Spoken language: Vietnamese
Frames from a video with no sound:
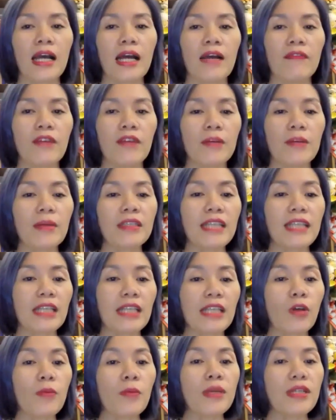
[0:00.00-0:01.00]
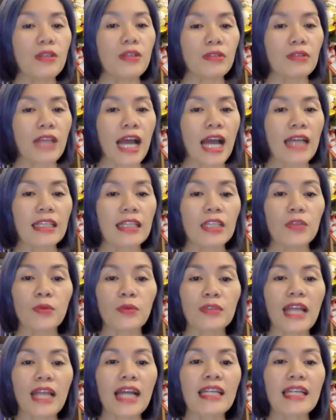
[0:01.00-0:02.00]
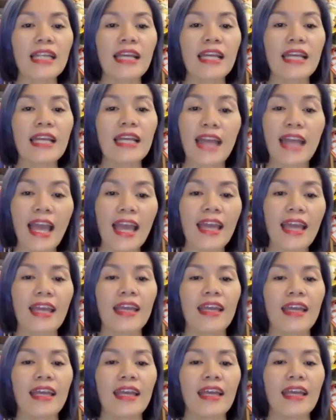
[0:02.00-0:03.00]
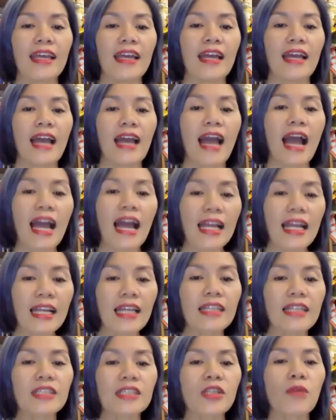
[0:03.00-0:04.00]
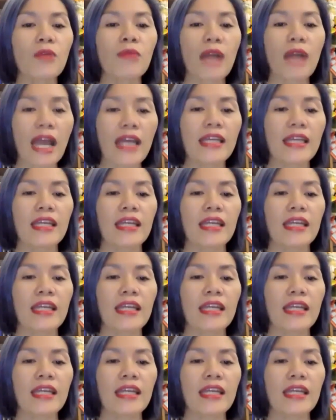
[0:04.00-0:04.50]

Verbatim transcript: Với bức tranh thôi miên sáu tháng thì chúng ta sẽ nghe hai lần trong ngày,